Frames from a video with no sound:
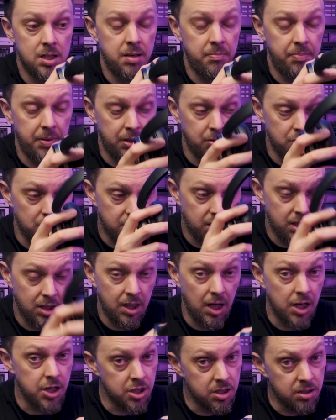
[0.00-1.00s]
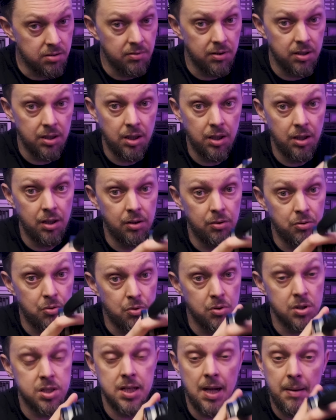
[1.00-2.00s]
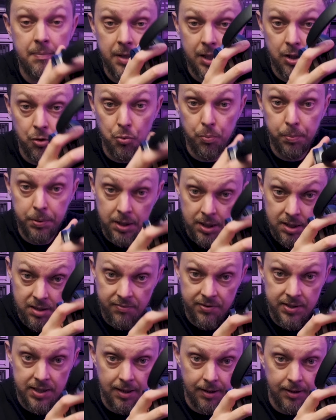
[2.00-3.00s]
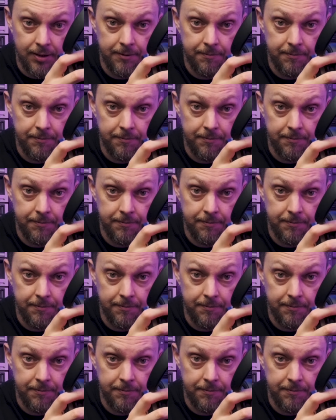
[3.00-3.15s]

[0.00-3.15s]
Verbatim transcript: для переноски качественный, но самый крупный из всех.